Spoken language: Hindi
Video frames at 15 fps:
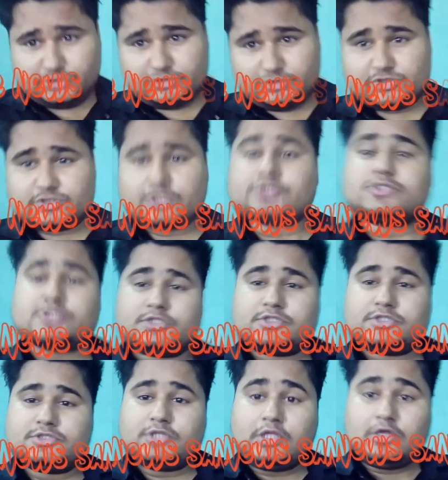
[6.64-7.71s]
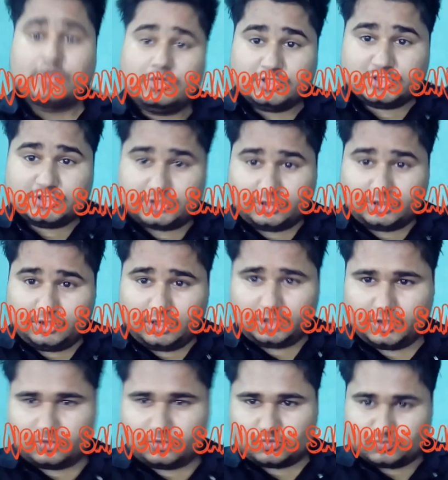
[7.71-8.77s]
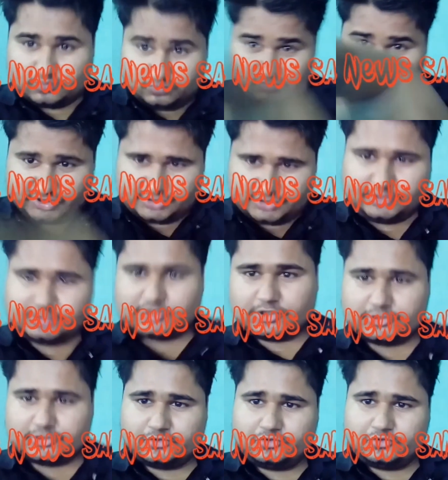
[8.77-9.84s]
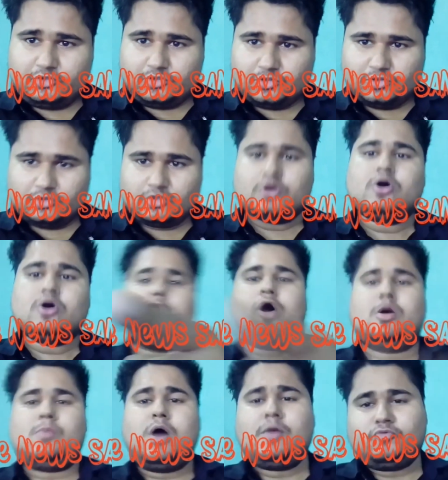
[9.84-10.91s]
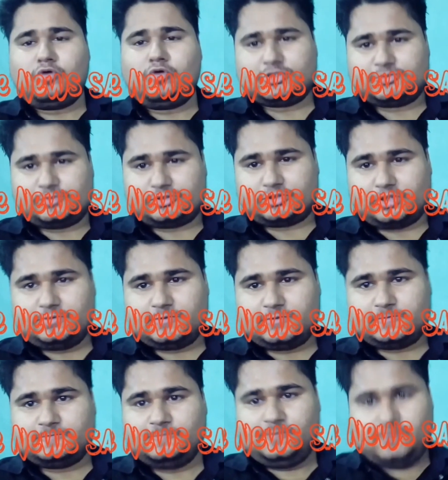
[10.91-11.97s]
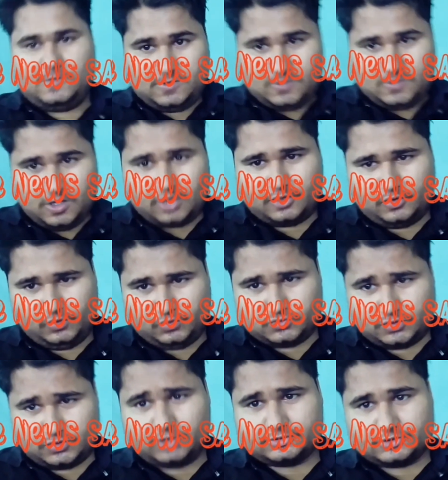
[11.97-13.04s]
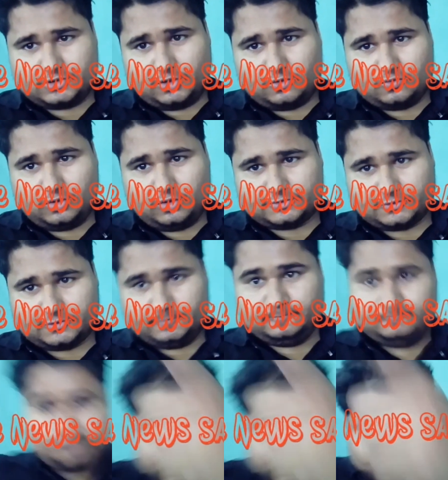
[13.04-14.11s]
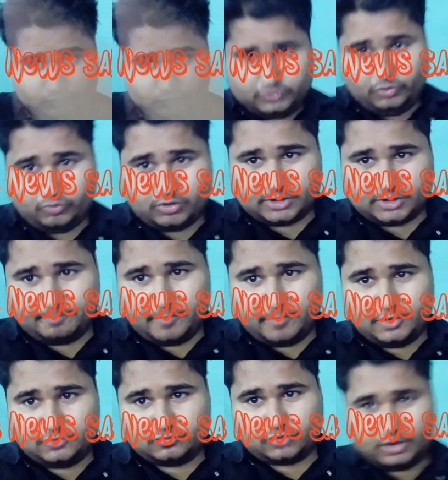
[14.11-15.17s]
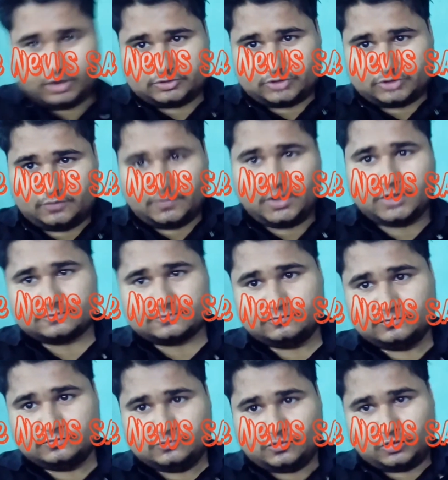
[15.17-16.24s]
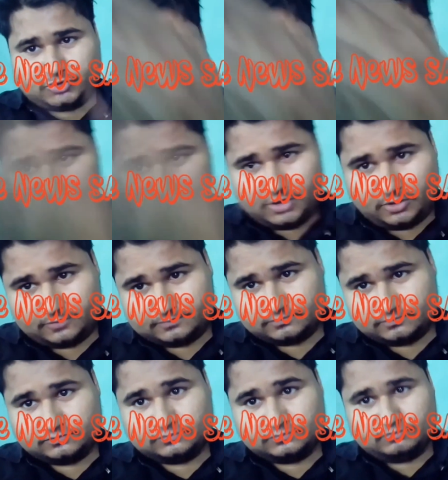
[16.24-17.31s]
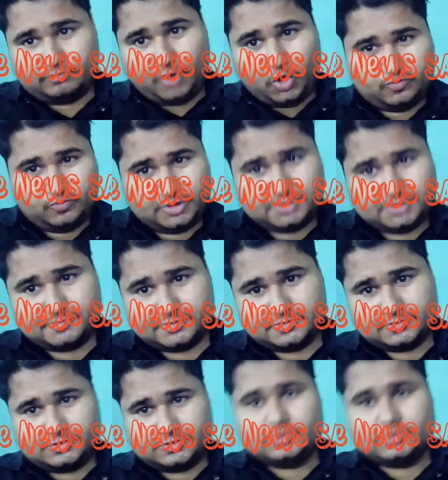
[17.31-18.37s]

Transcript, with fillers: चीरती संसद सन्नाटे को संग कर देती हम आपको आज बताएंगे आखिर उस रात क्या हुआ था क्यों कटप्पा ने उठाया तलवार और चला दिया बाहुबली पे